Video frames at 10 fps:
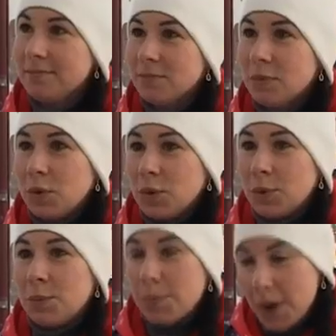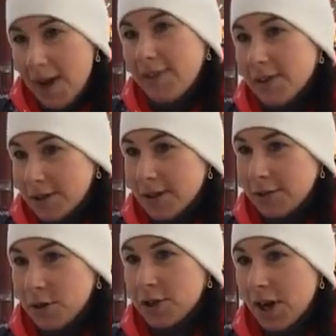Ну, правильно, с
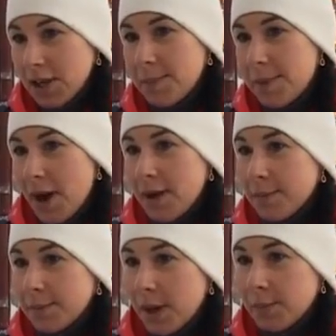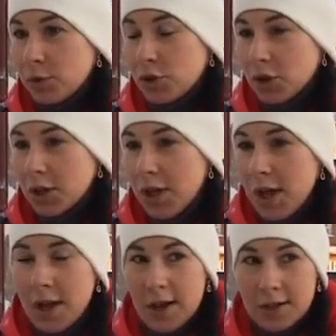одной стороны, правильно, потому что
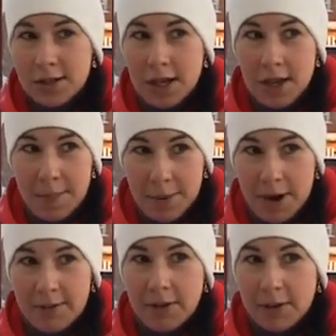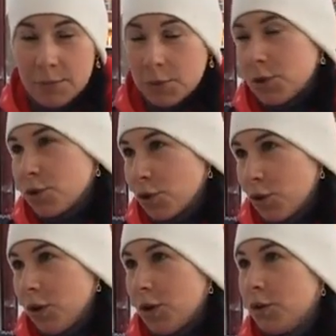э, целенаправленно после
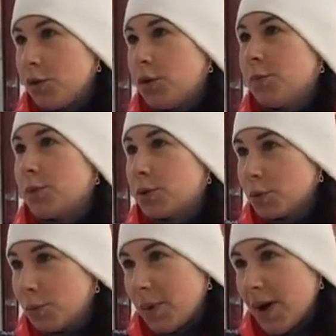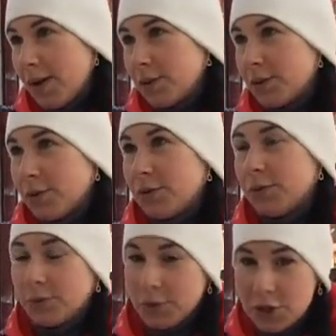школы люди поступают
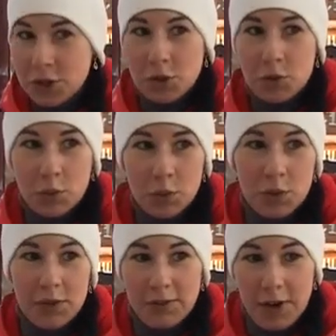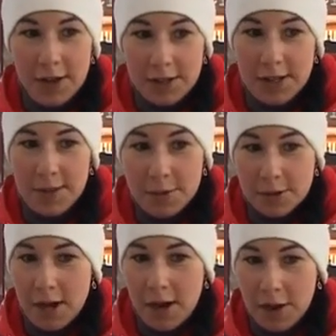в институты, в
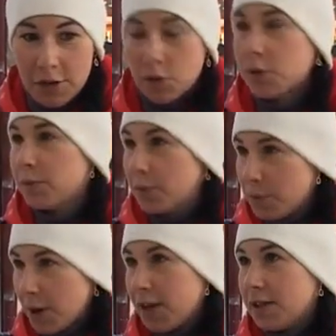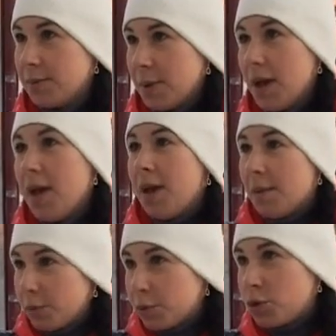академии, заканчивают, выбирают себе
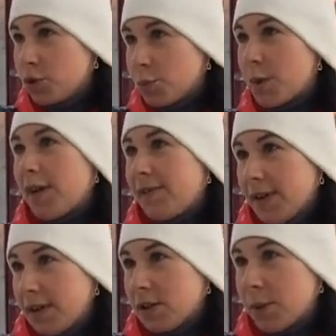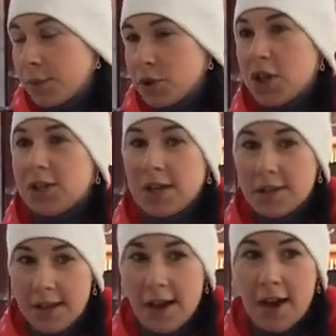будущую профессию, а получается
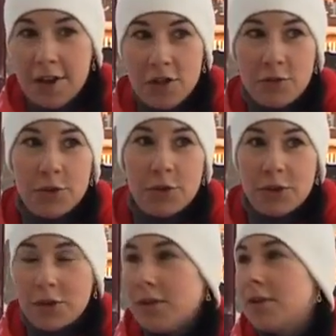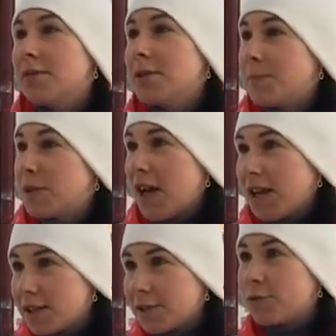они заканчивают, и
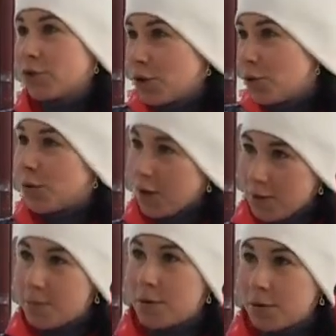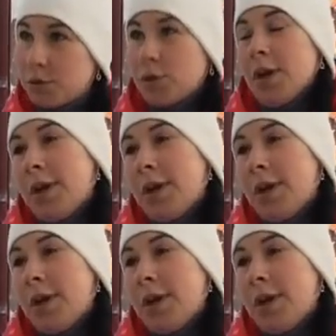специалистов уже никуда не берут.